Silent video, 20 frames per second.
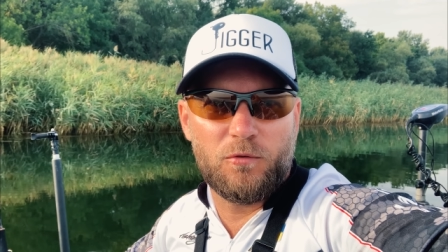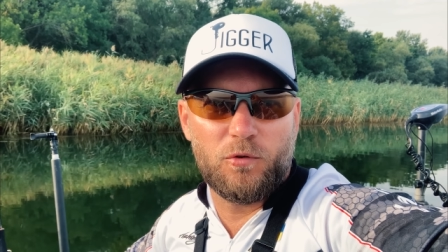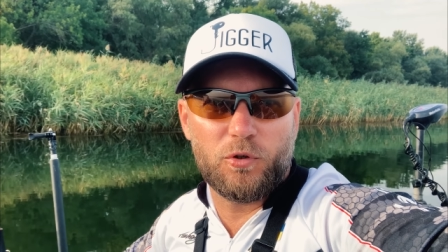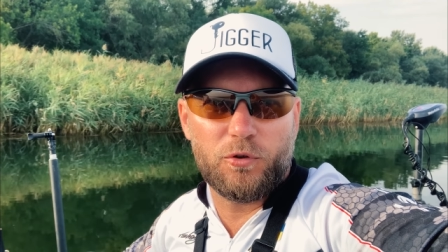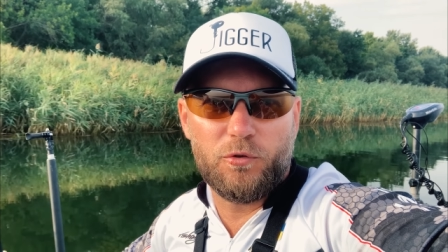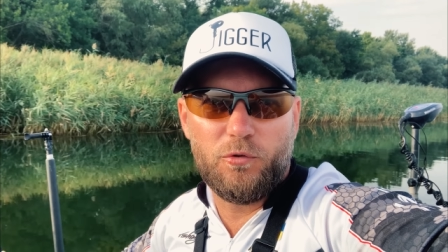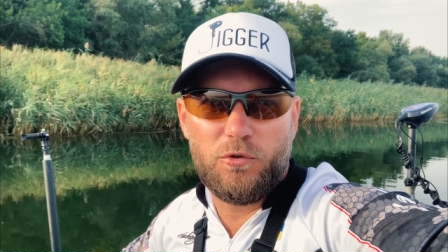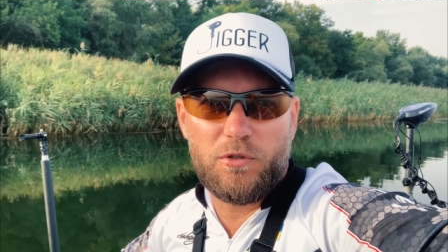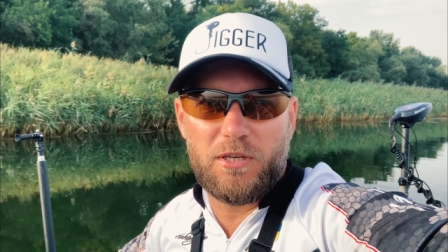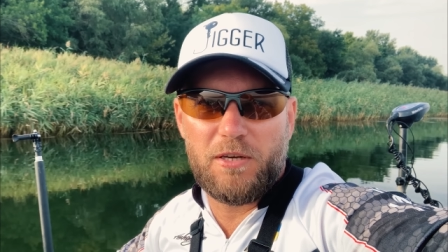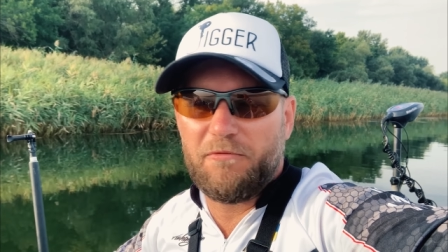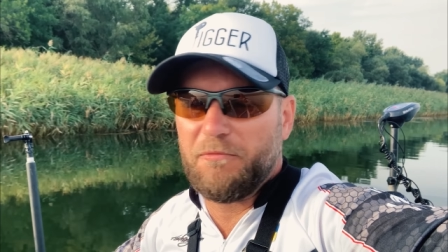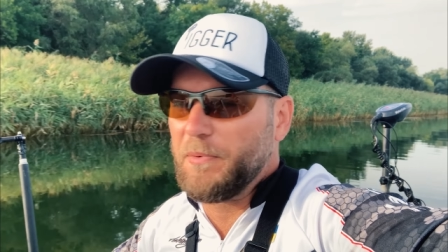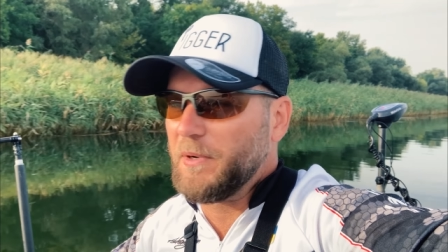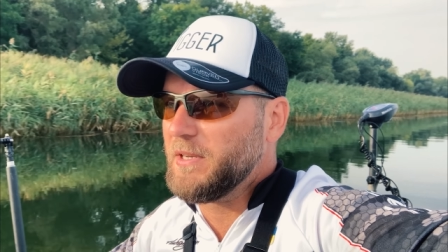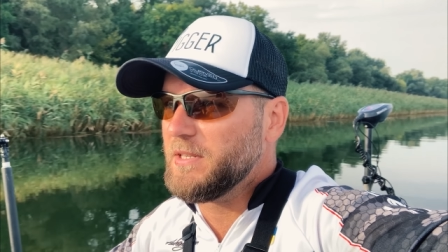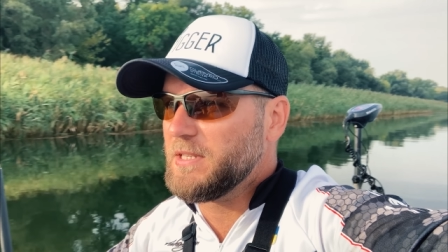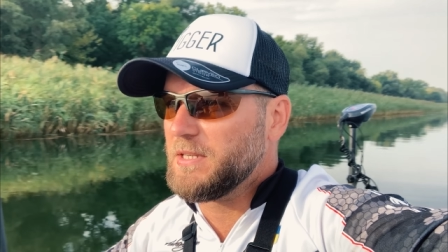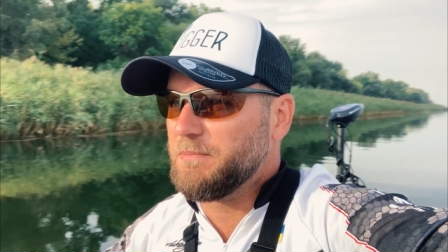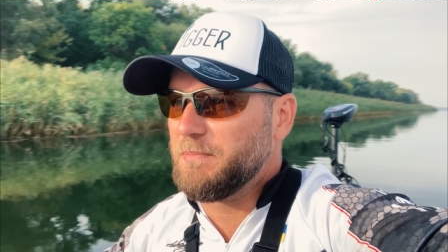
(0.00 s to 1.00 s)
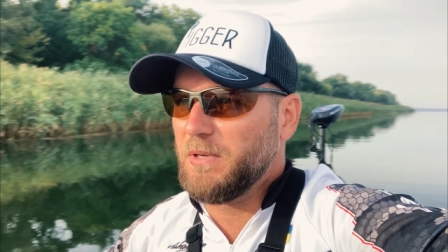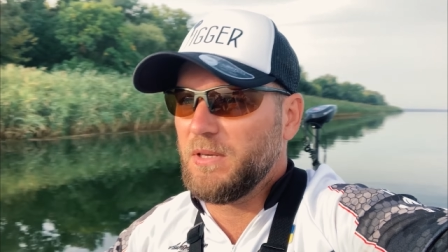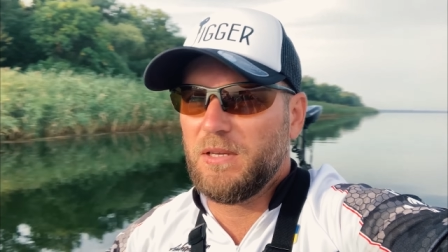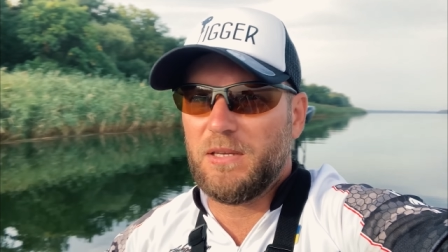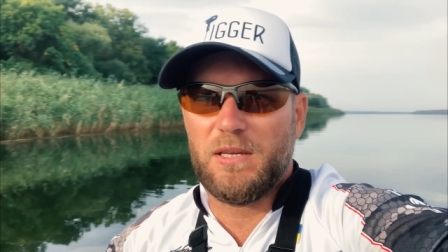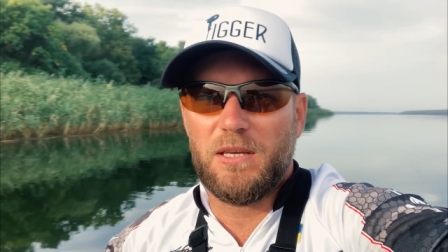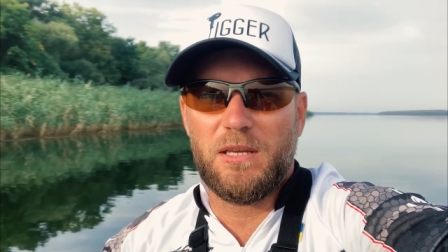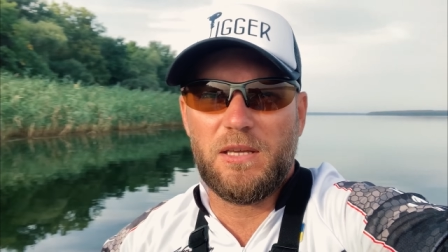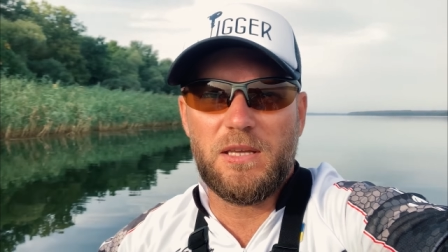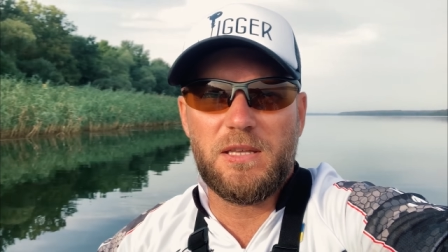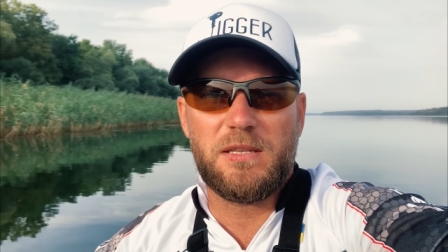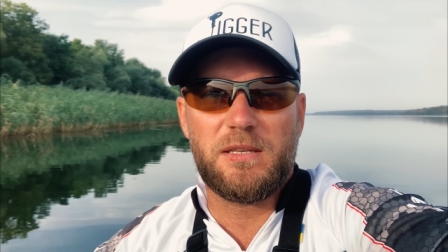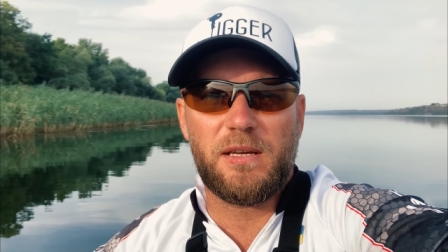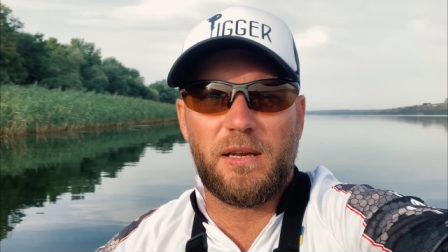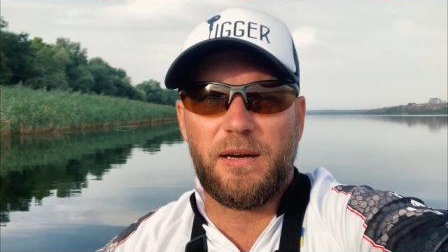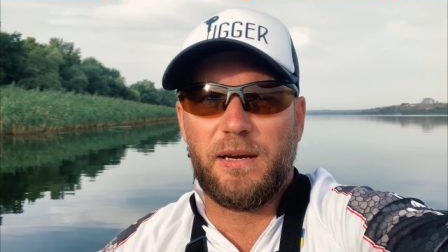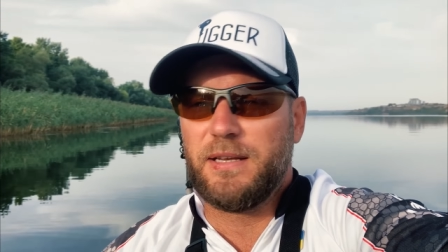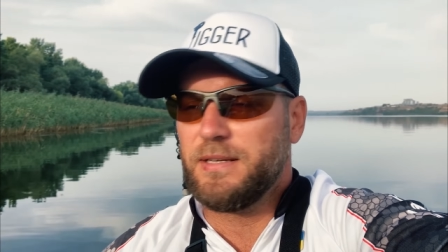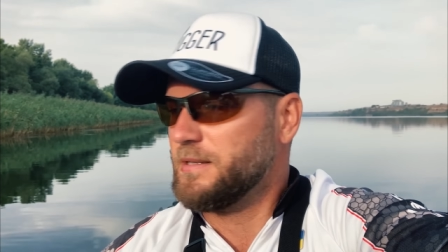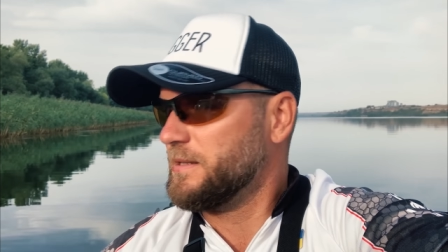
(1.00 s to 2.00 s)
Вот, но тем, в принципе, и
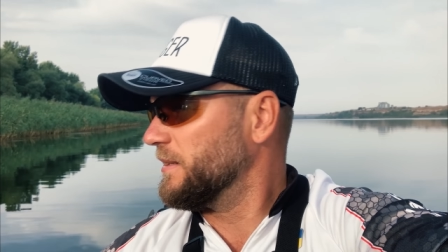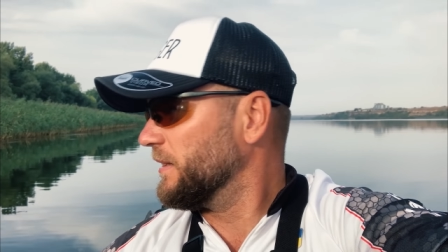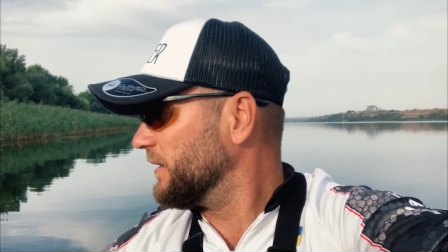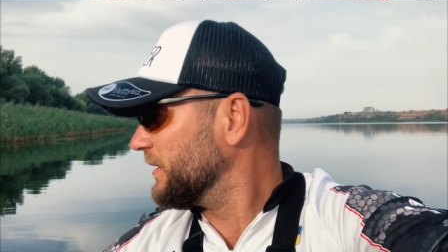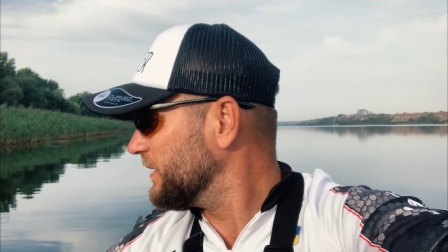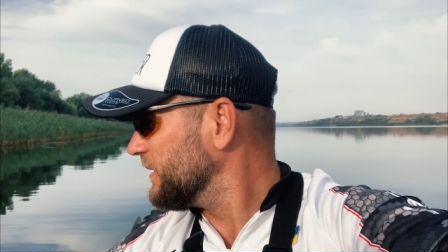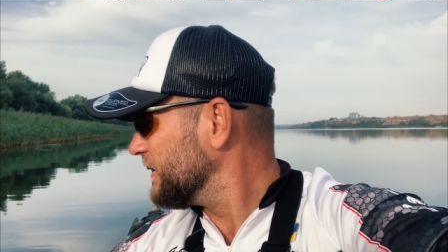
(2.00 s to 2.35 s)
интересно.